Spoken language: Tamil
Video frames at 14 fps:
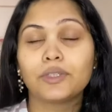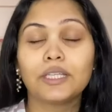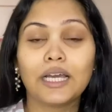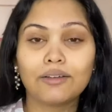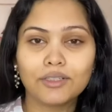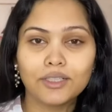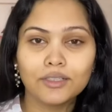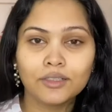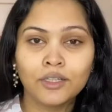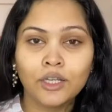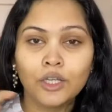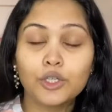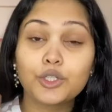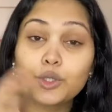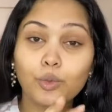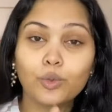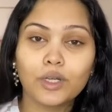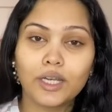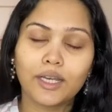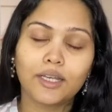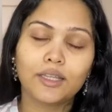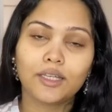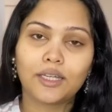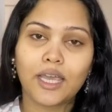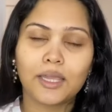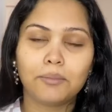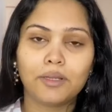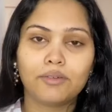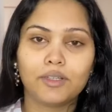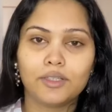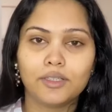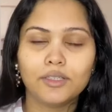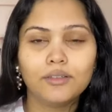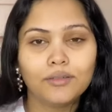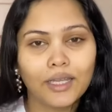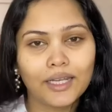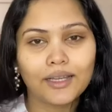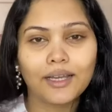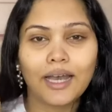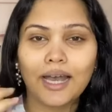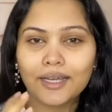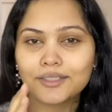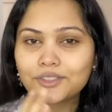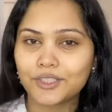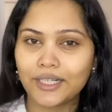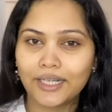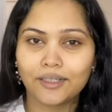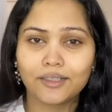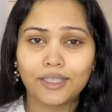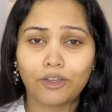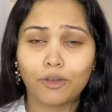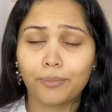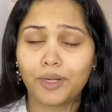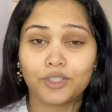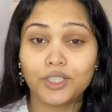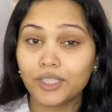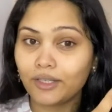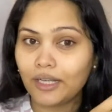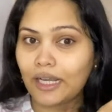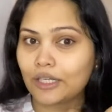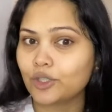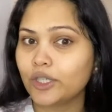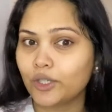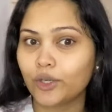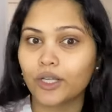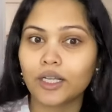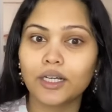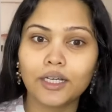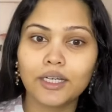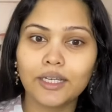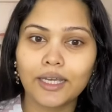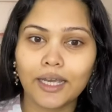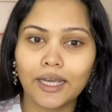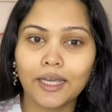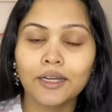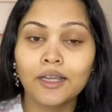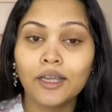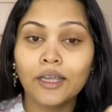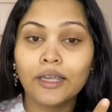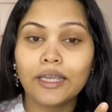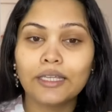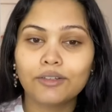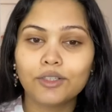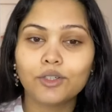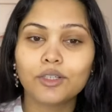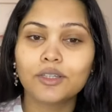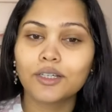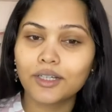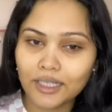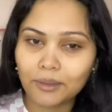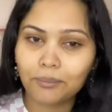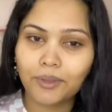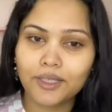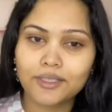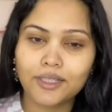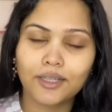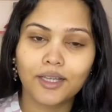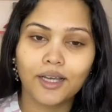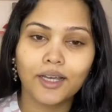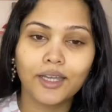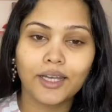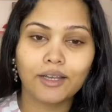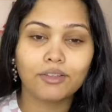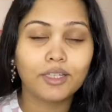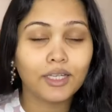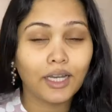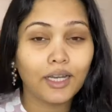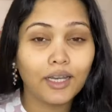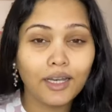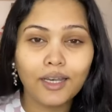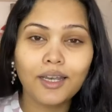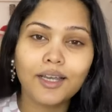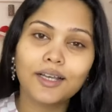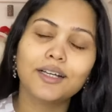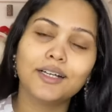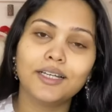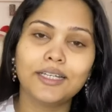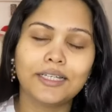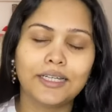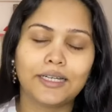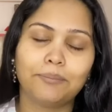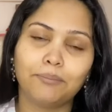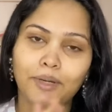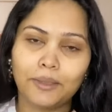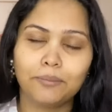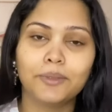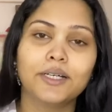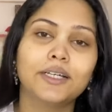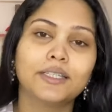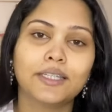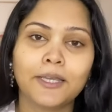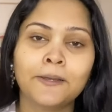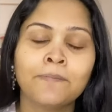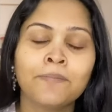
நான் வந்து ஷூட்டில் இருந்த டைமில் வந்து எனக்கு ஹேர் ஸ்ட்ரைட்னர் தேவைப்பட்டுச்சு இது ஆக்சுவலி இதோட கேர்லி ஹேர் இது வந்து ஒரு தேர்ட்டி பர்சன்ட் தான் எனக்கு வந்து நல்ல கேர்லி ஹேர் பை பர்த்டே